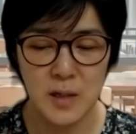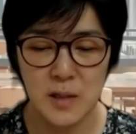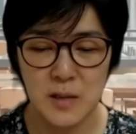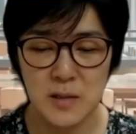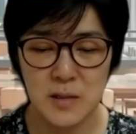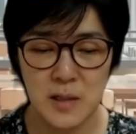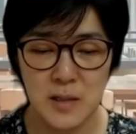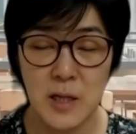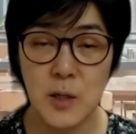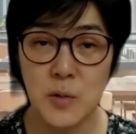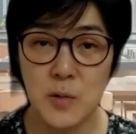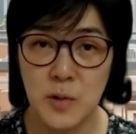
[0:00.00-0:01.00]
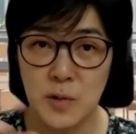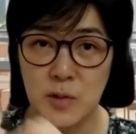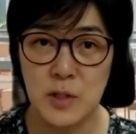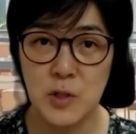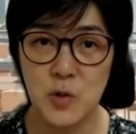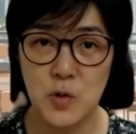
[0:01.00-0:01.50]
이제 새로운 어떤
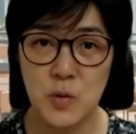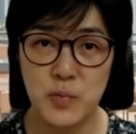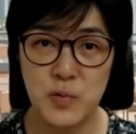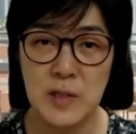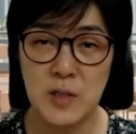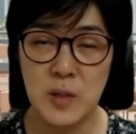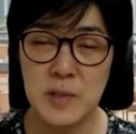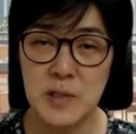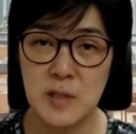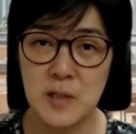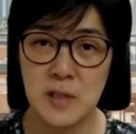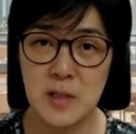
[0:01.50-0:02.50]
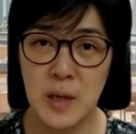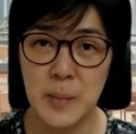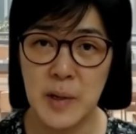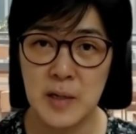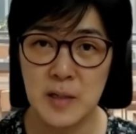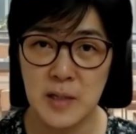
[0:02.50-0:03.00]
신규 부가 서비스들을
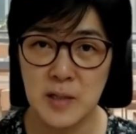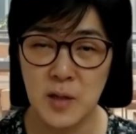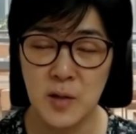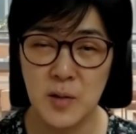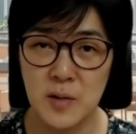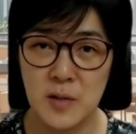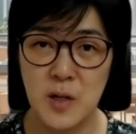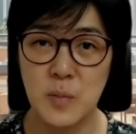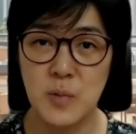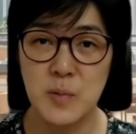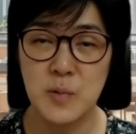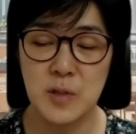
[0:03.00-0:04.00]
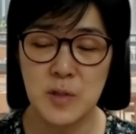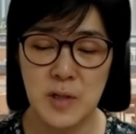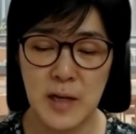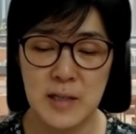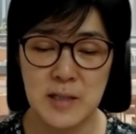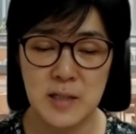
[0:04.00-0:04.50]
개발을 해서 그런 부분들을
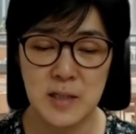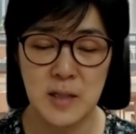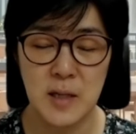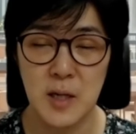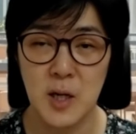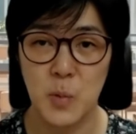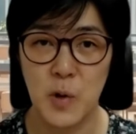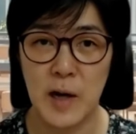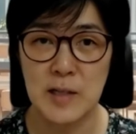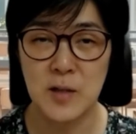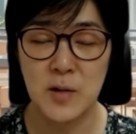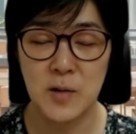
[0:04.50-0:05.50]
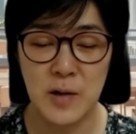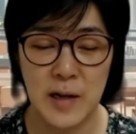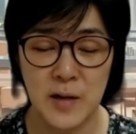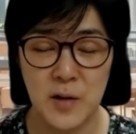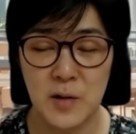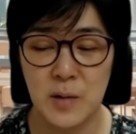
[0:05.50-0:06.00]
같이 가령
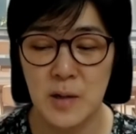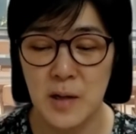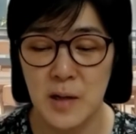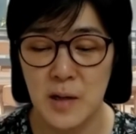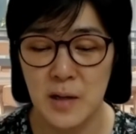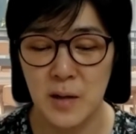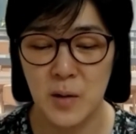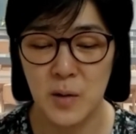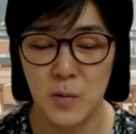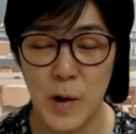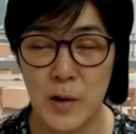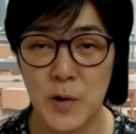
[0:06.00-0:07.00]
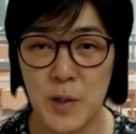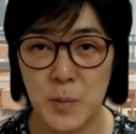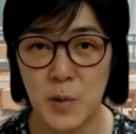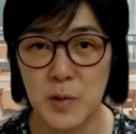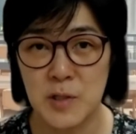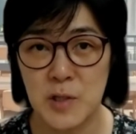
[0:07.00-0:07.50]
과거에
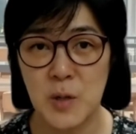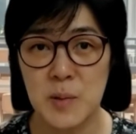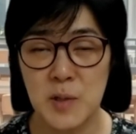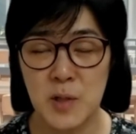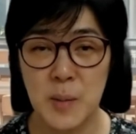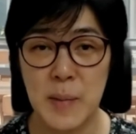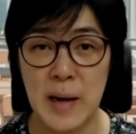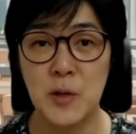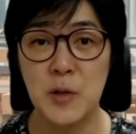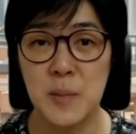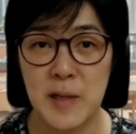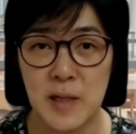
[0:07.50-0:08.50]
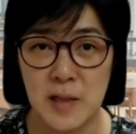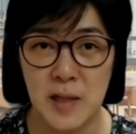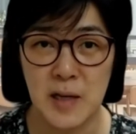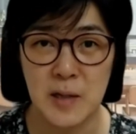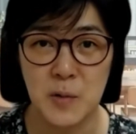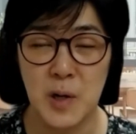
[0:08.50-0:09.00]
뭐 스퀘어미터당 10,000원을
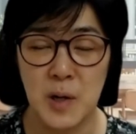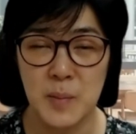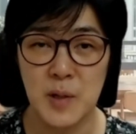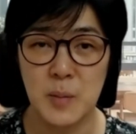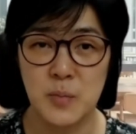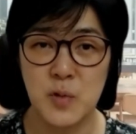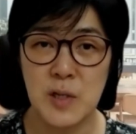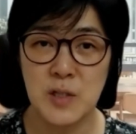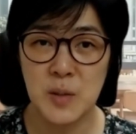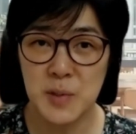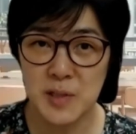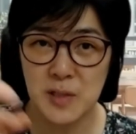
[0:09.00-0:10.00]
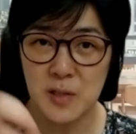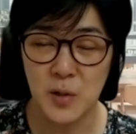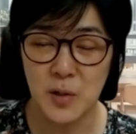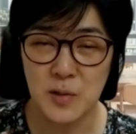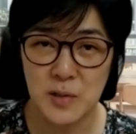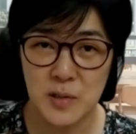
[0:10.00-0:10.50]
받았다라고 하면 부가 서비스를
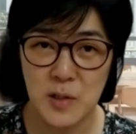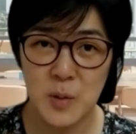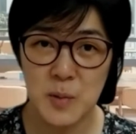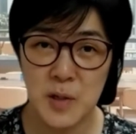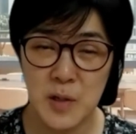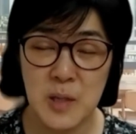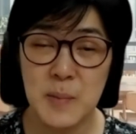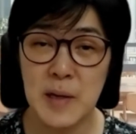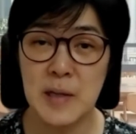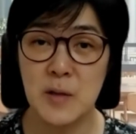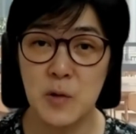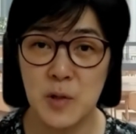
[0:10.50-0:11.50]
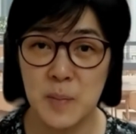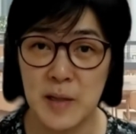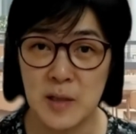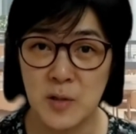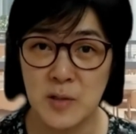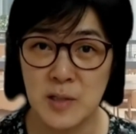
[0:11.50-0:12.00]
넣어서 스퀘어미터에 20,000원을
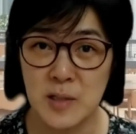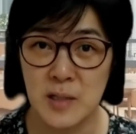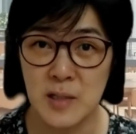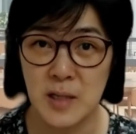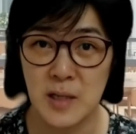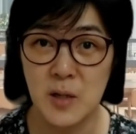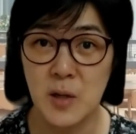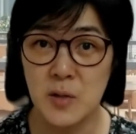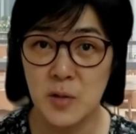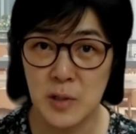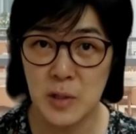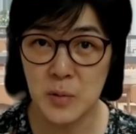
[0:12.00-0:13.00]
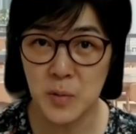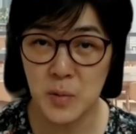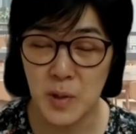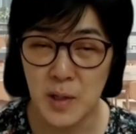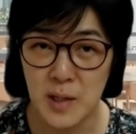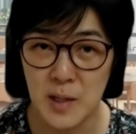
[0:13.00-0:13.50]
받던지 이런
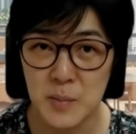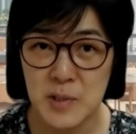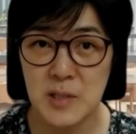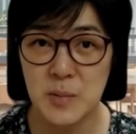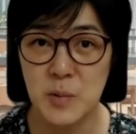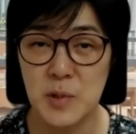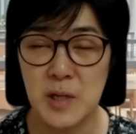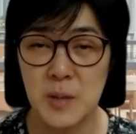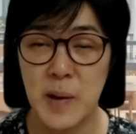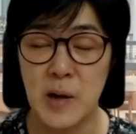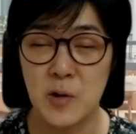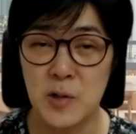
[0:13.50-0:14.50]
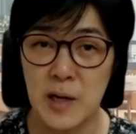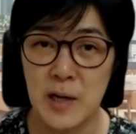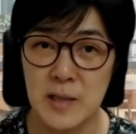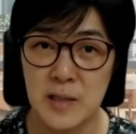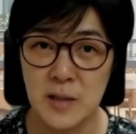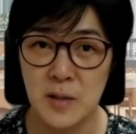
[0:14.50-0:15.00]
형태로 비즈니스 모델을 바꿔
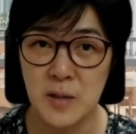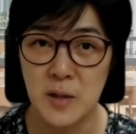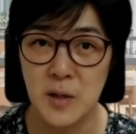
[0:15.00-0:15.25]
나가는